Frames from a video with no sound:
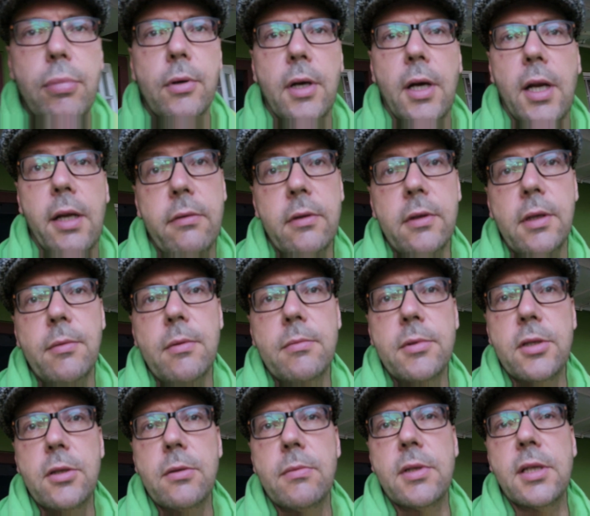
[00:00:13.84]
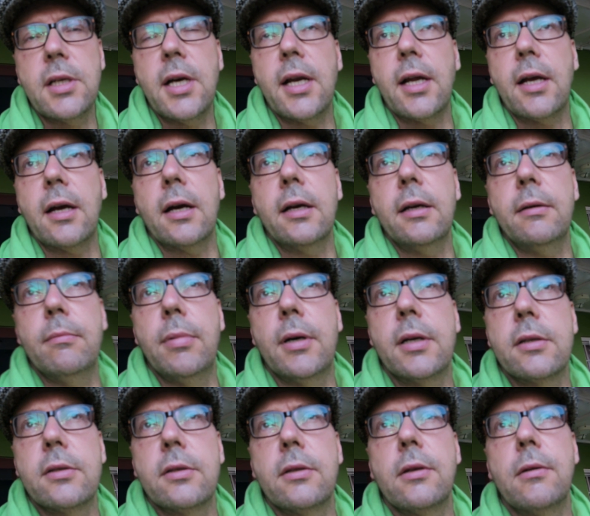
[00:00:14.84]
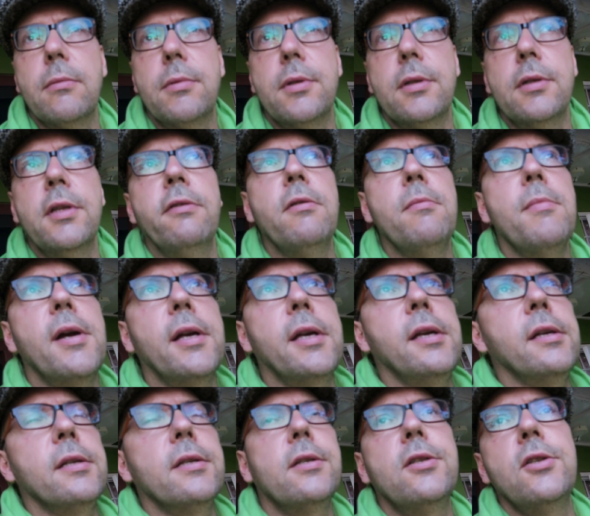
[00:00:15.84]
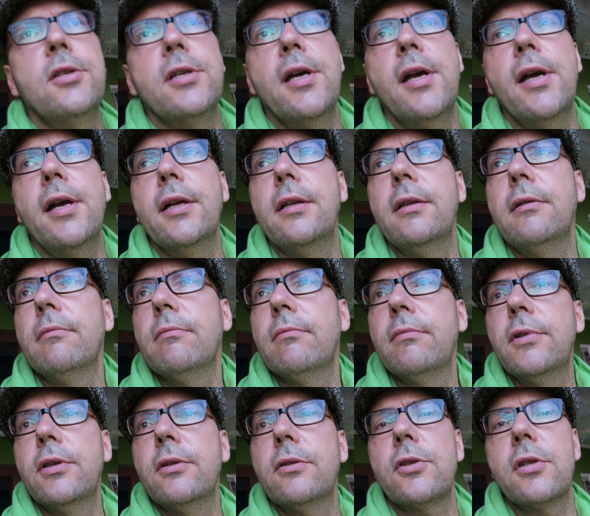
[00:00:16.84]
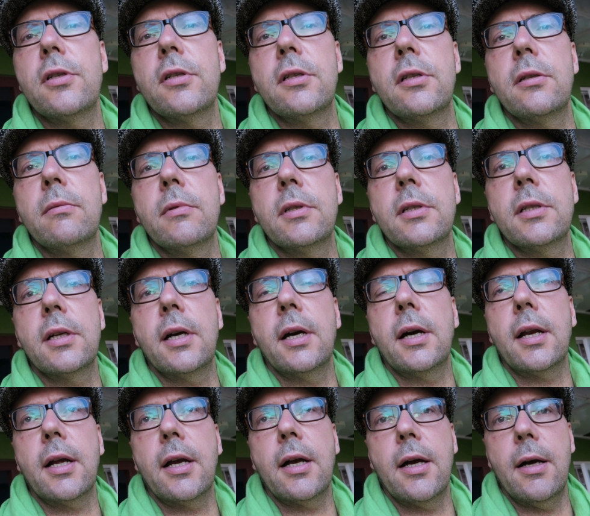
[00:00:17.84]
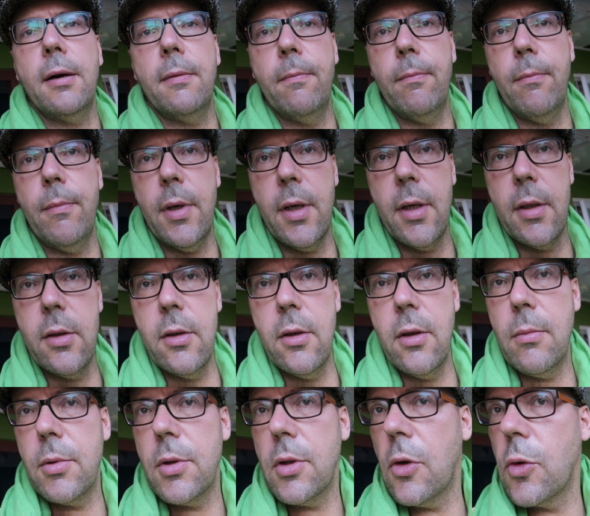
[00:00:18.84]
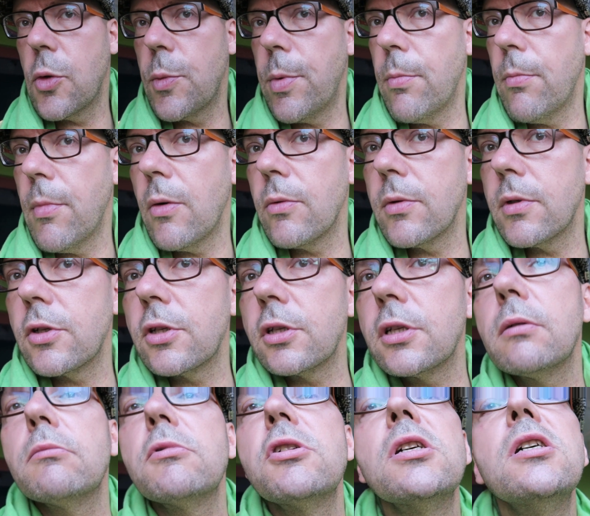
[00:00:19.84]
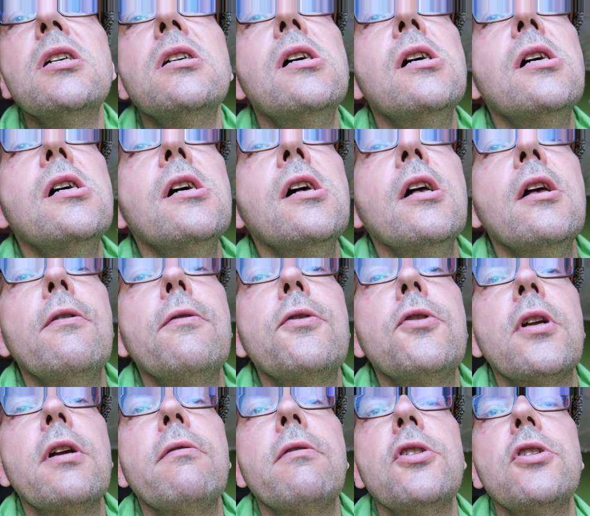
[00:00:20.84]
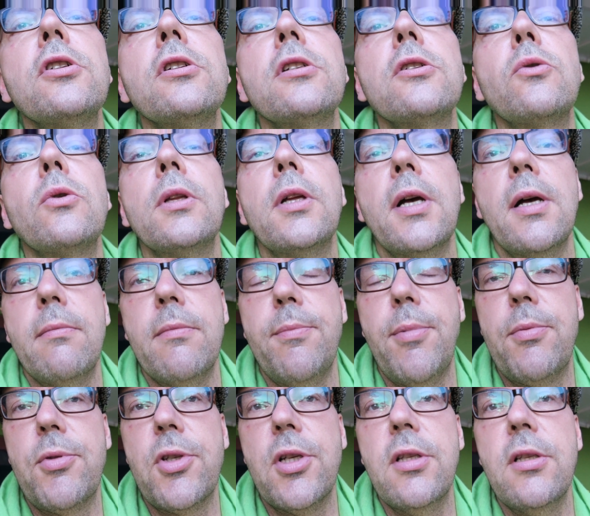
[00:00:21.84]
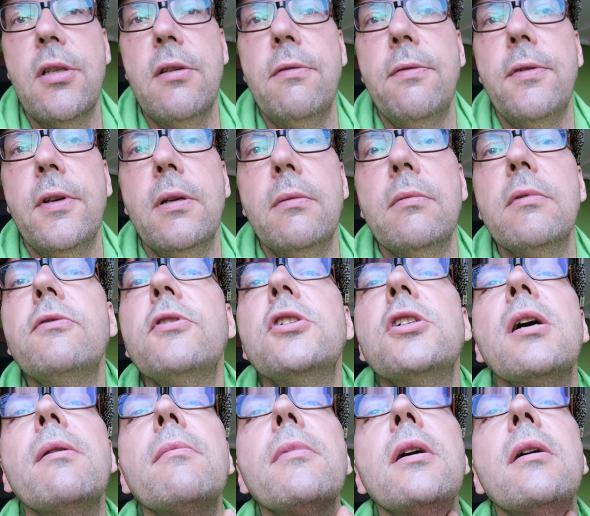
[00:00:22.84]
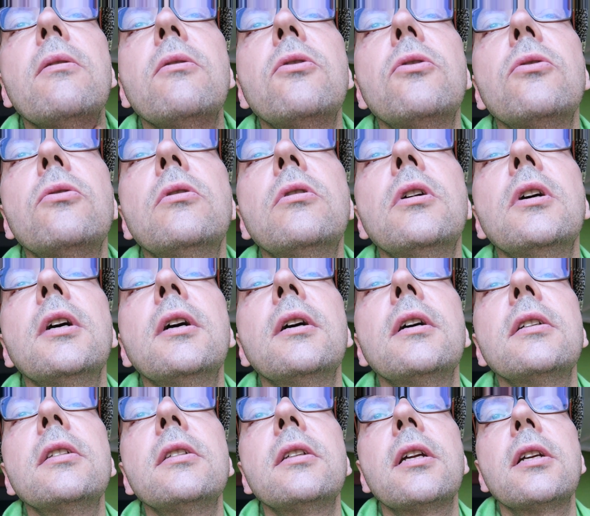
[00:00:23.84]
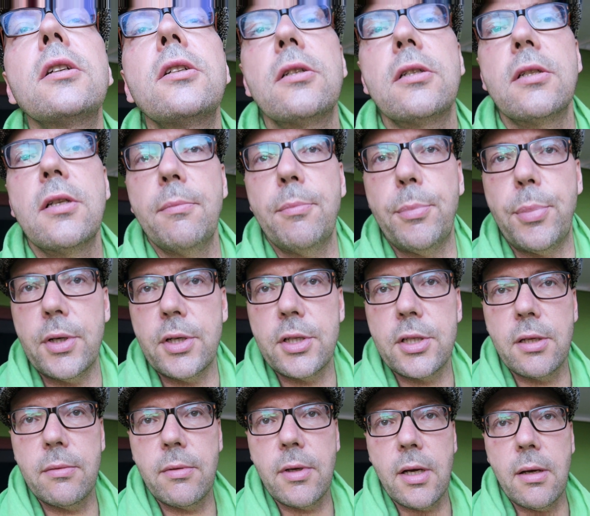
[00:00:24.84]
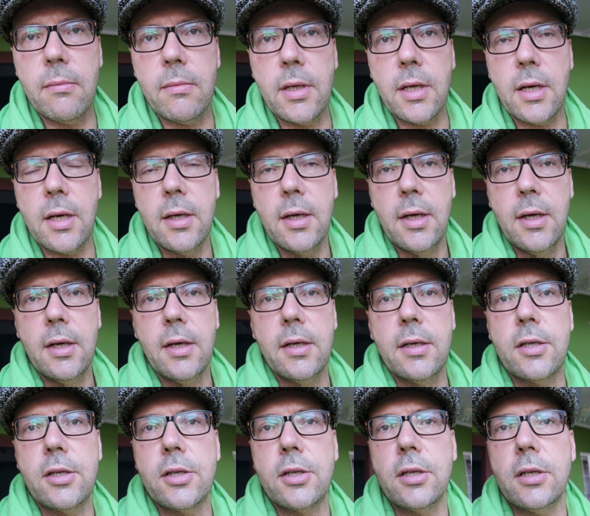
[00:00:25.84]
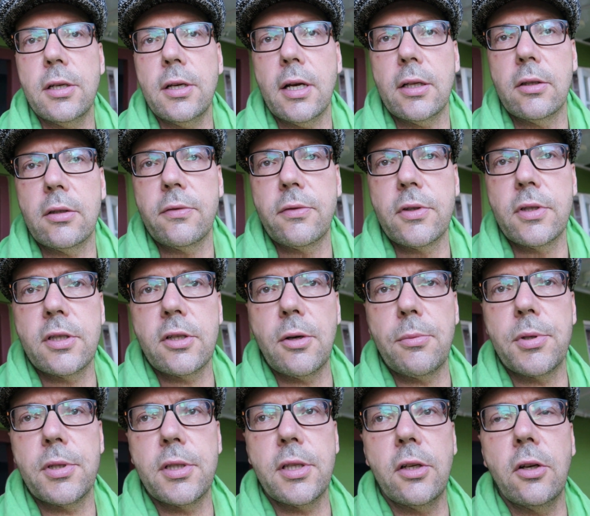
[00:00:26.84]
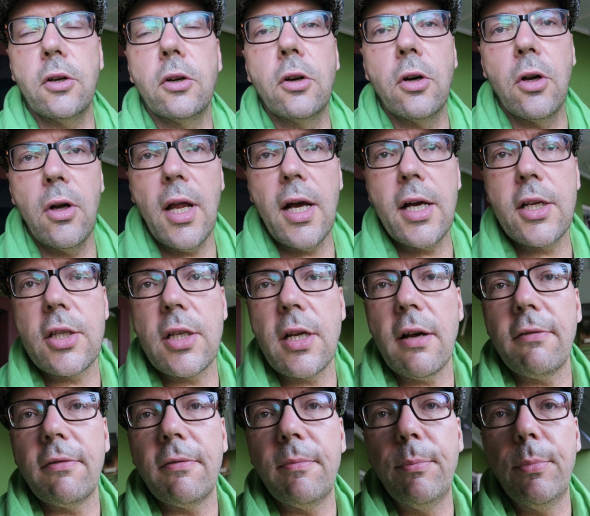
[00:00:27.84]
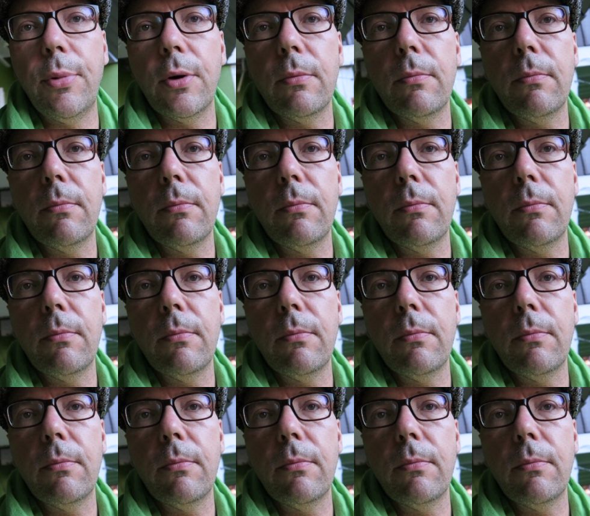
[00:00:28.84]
bo ja nawet nie mam ze sobą zegarka i bardzo dobrze. Nie wiem jaki jest dzień, nie noszę ze sobą zegarka, bardzo dobrze. A no już pomału zaczynam się Wczoraj właśnie składałem poprzedni film i widziałem, miałem tu straszne pryszcze miałem na szyi, a to jest wszystko przez tego golarza w